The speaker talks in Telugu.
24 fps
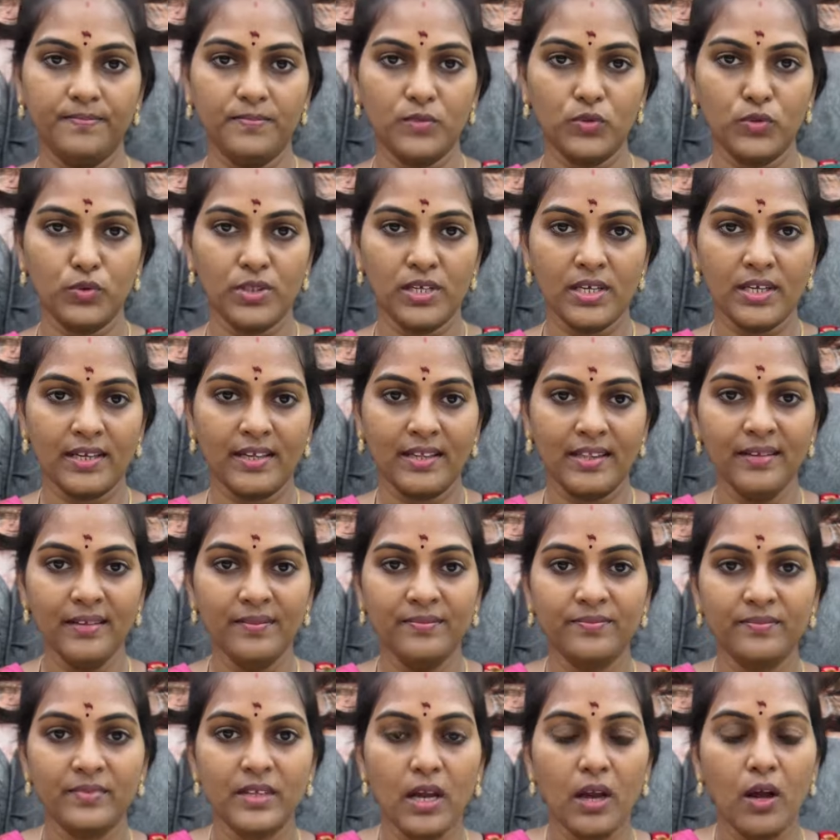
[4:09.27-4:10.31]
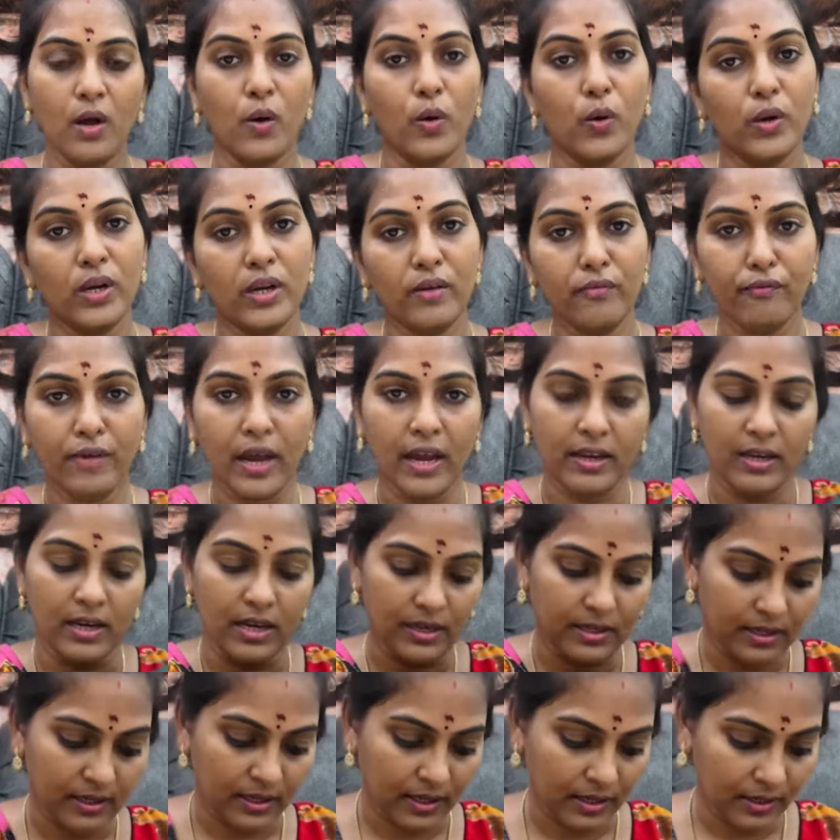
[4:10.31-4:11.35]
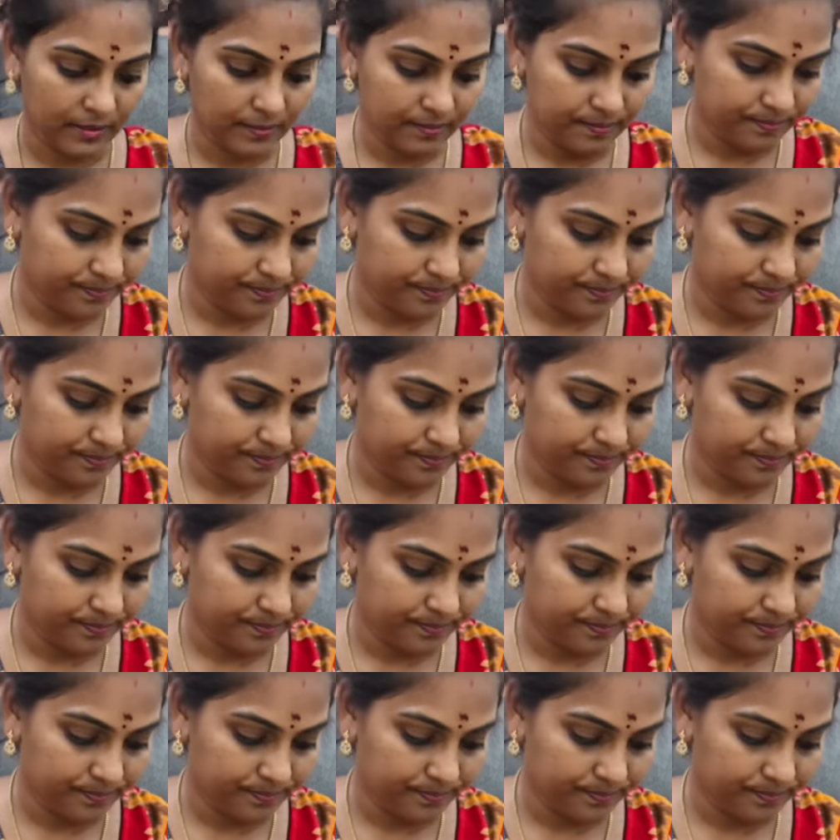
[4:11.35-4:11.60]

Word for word: చూసారు కదా ఓన్లీ ఫైవ్ నైంటీ నైన్